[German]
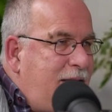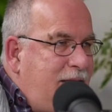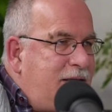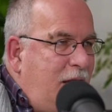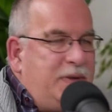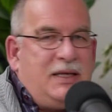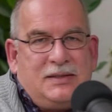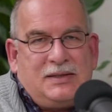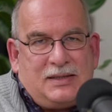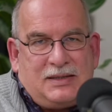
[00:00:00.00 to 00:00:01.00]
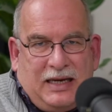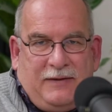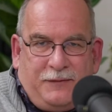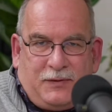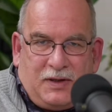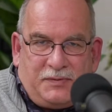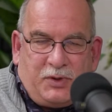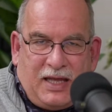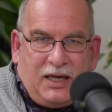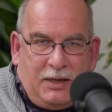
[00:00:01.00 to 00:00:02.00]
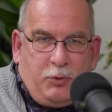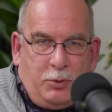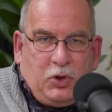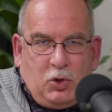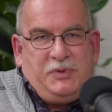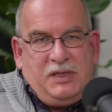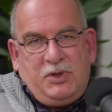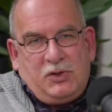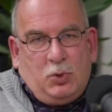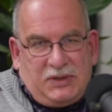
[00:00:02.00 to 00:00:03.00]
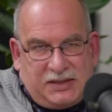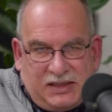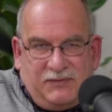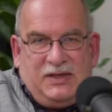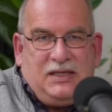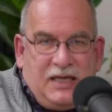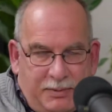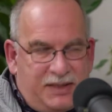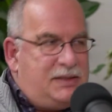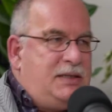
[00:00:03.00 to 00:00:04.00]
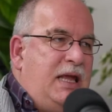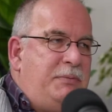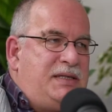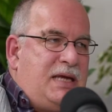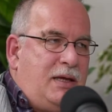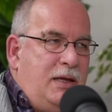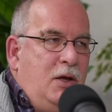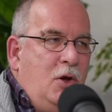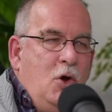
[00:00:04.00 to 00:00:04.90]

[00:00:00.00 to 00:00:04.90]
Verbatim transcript: Ich glaube, das, das trifft das moderne Publikum ziemlich gut. Es ist wichtig, aber es ist eine Nebensache.